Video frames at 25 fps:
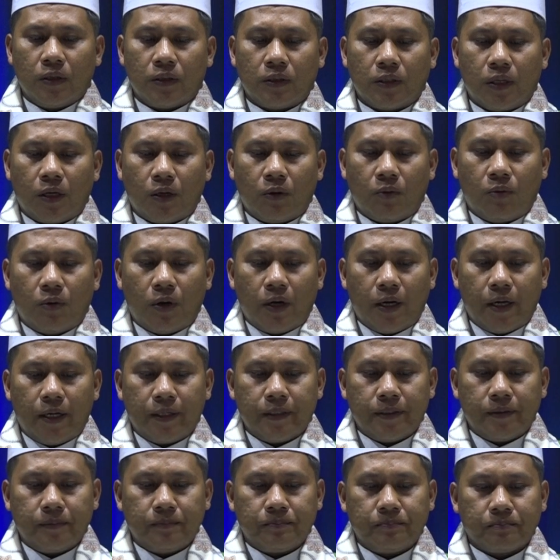
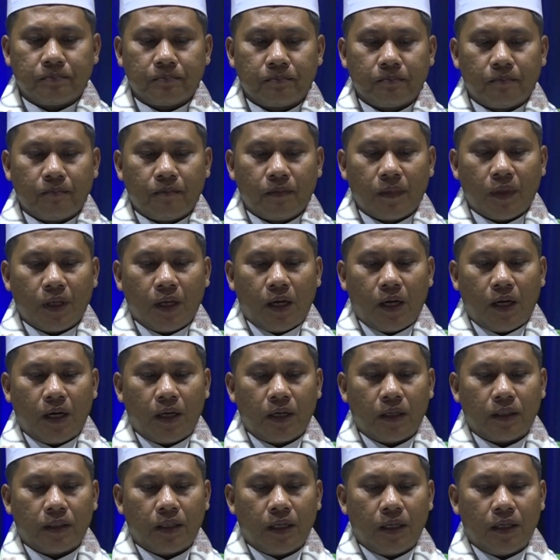taruhan,
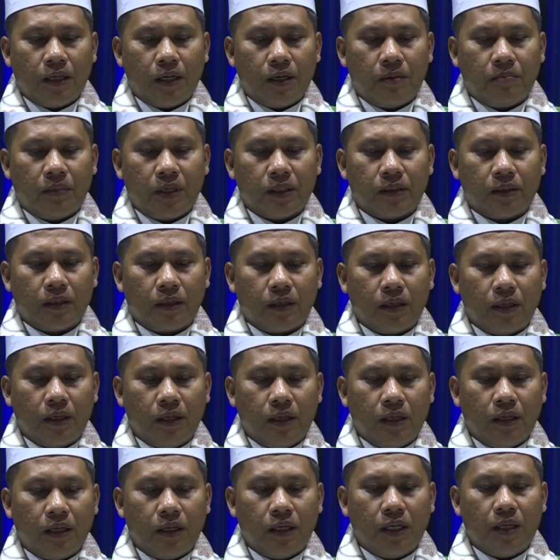harta dan
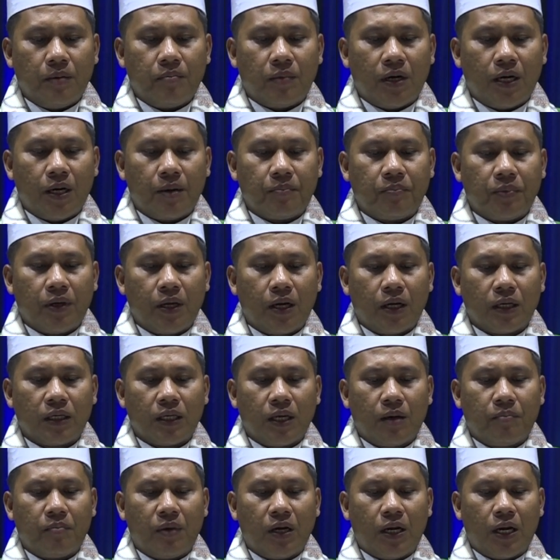materi di mana pihak
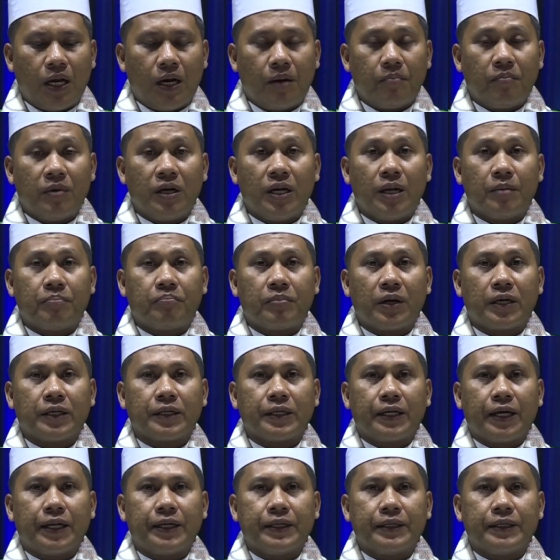yang menang
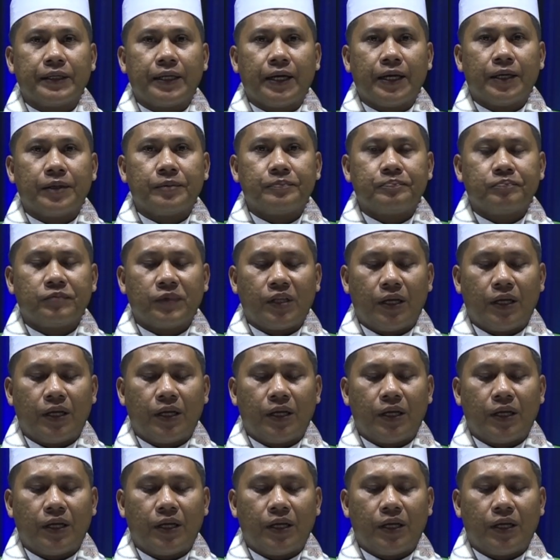mendapatkannya.